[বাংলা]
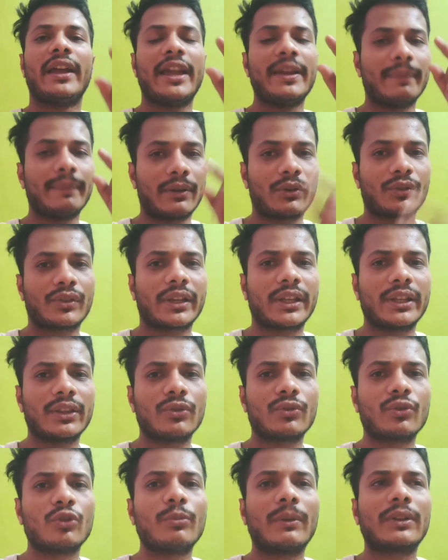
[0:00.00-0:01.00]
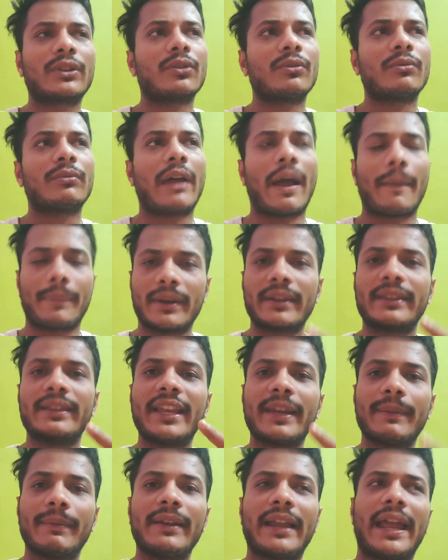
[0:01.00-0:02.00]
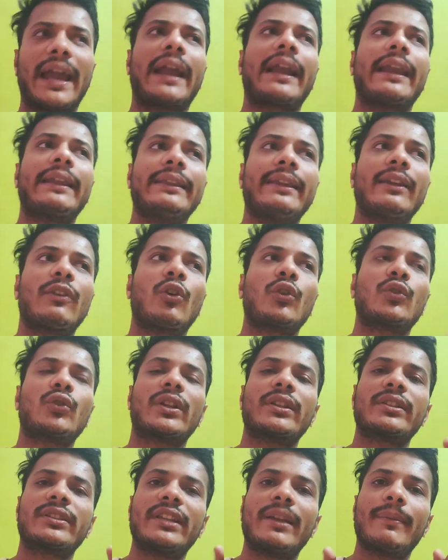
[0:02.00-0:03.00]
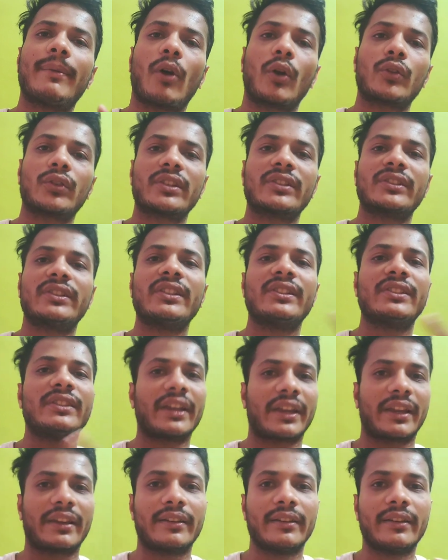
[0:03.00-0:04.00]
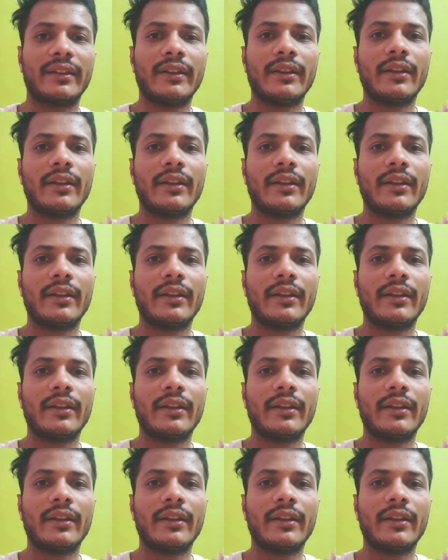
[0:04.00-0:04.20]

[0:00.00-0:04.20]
এই মানুষটা কিন্তু শুধুমাত্র আপনারা দেখবেন একটা দিনে কতটা সিনেমা কতটা সিরিজ দেখেন